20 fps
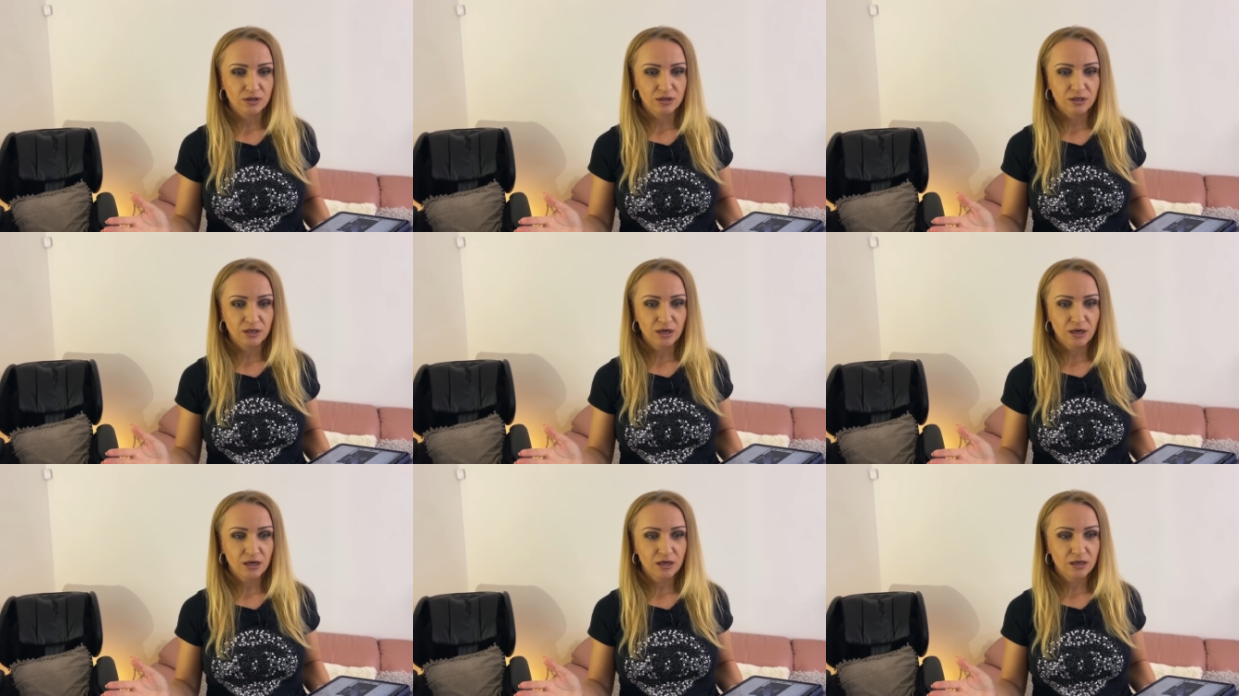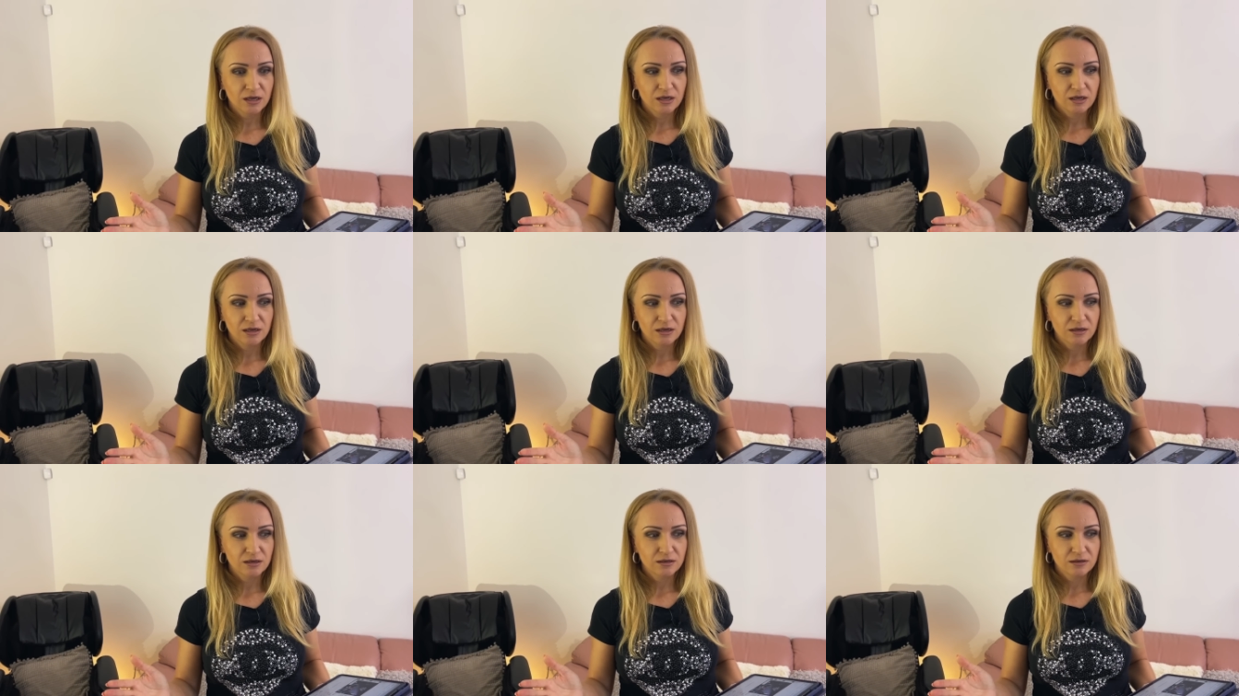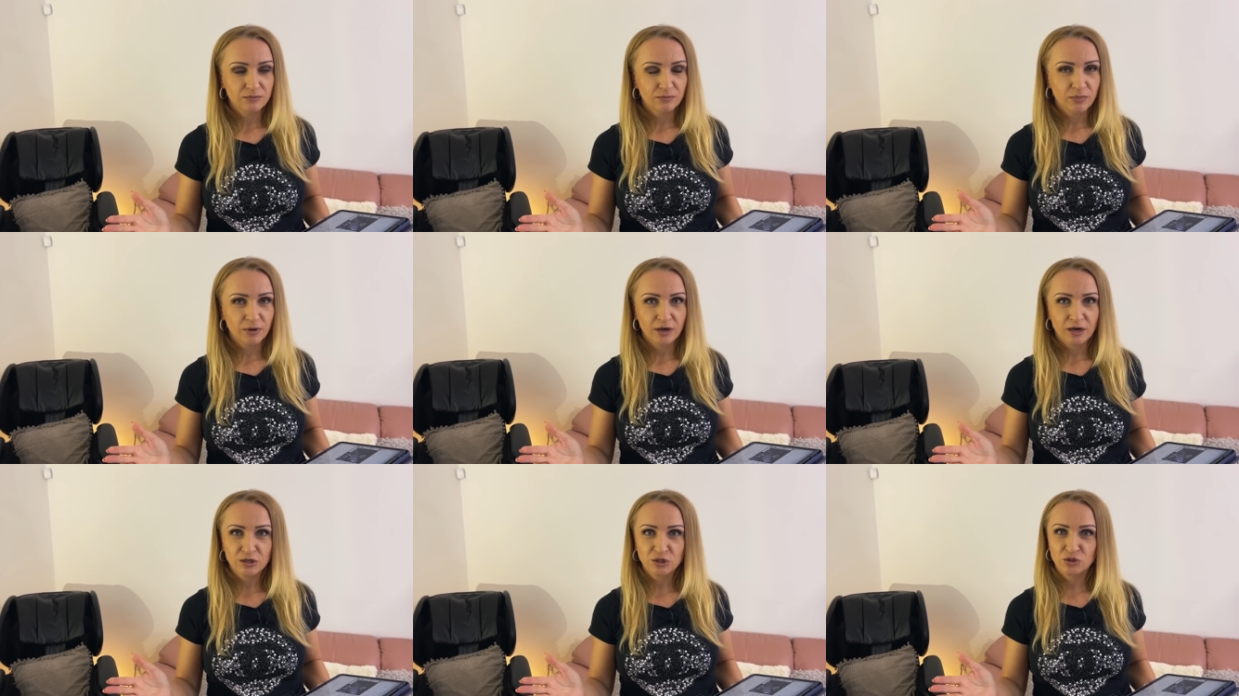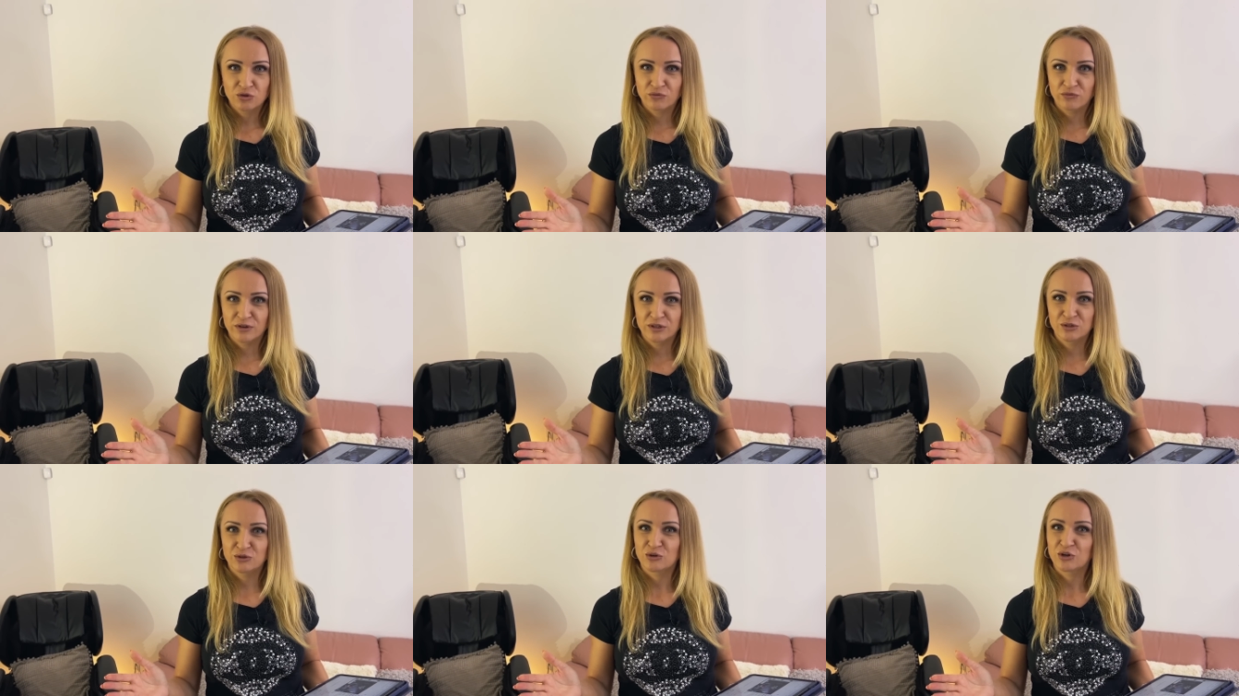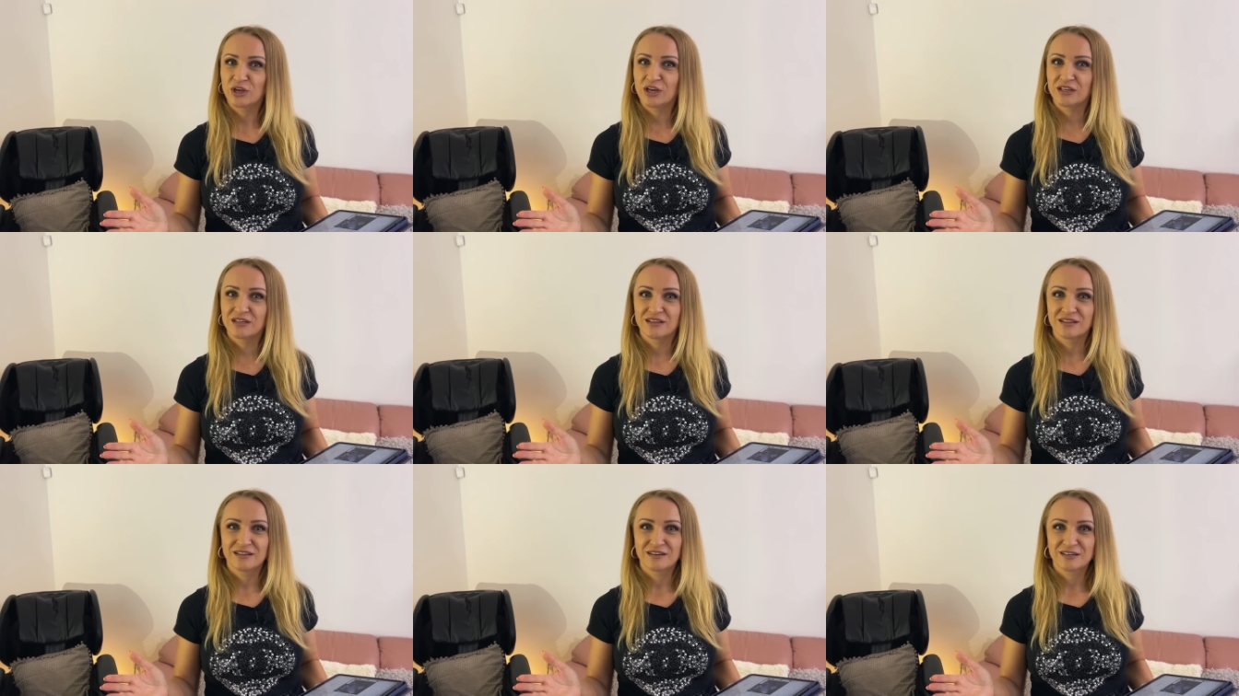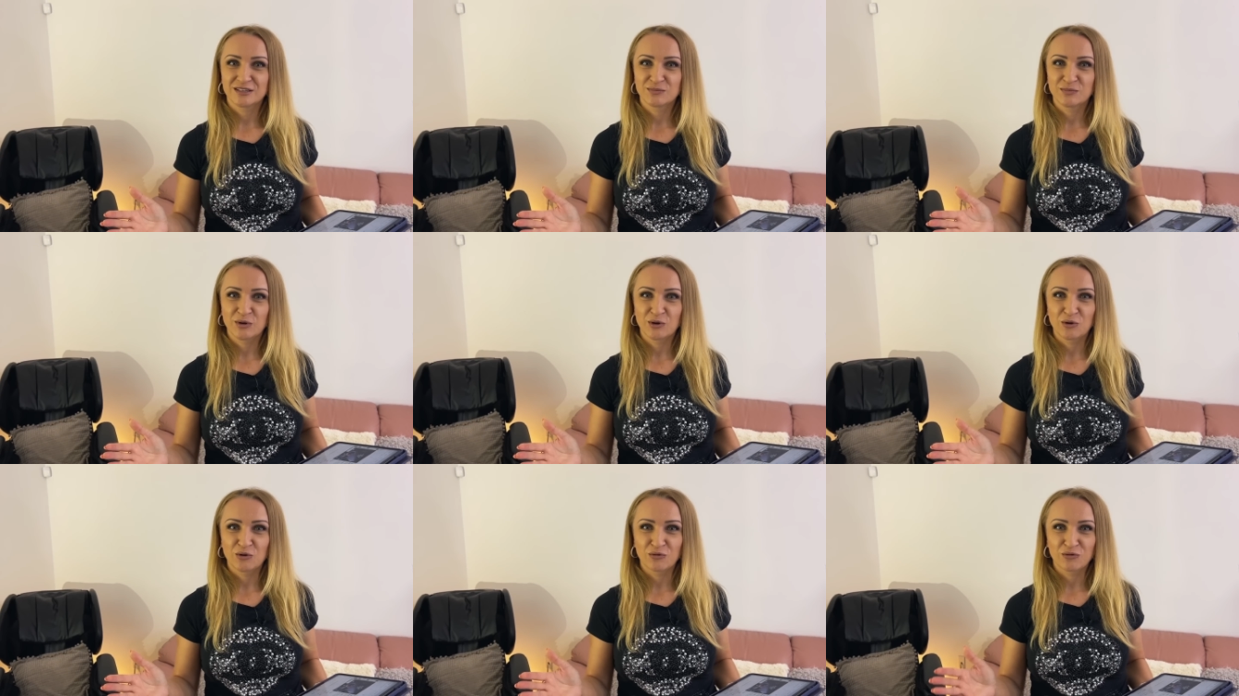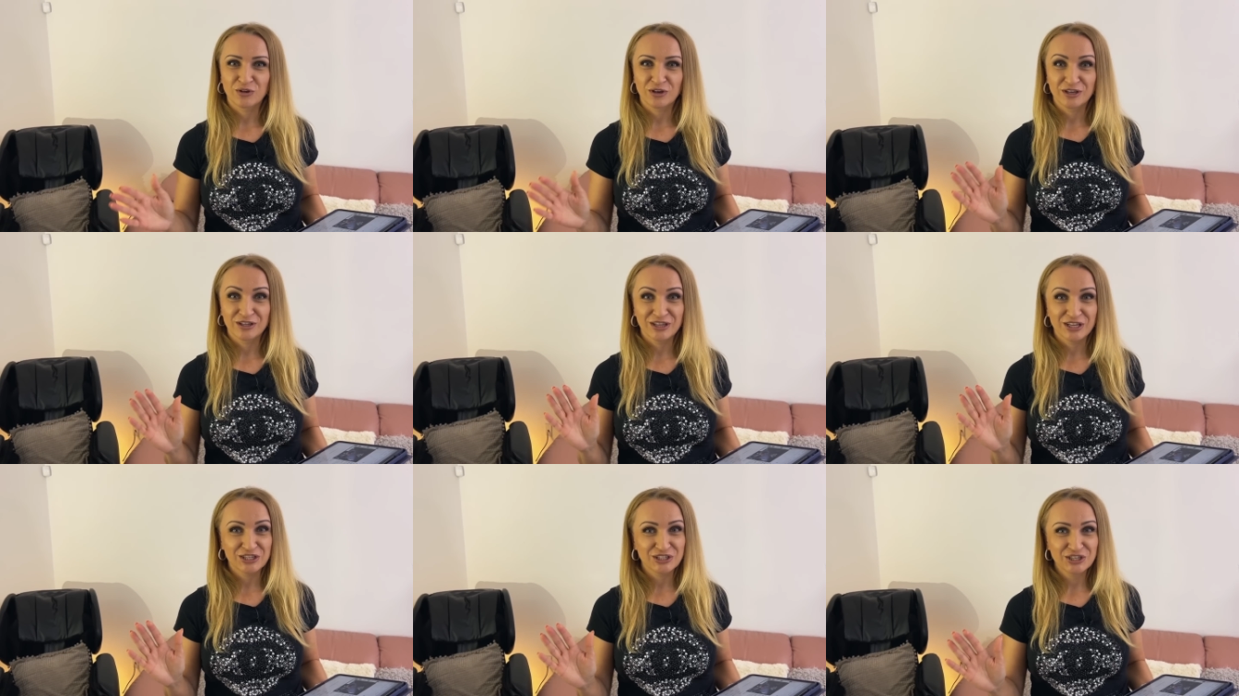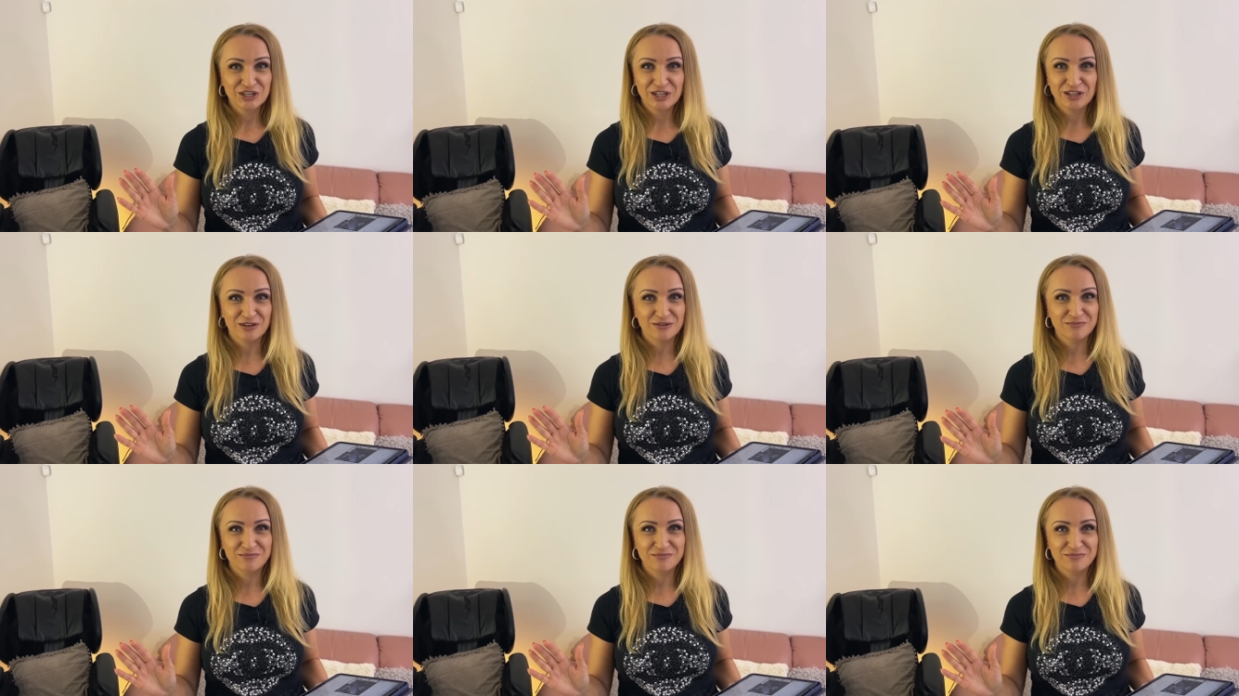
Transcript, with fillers: Я пока что в восторге от этой распаковки. Начало... Вот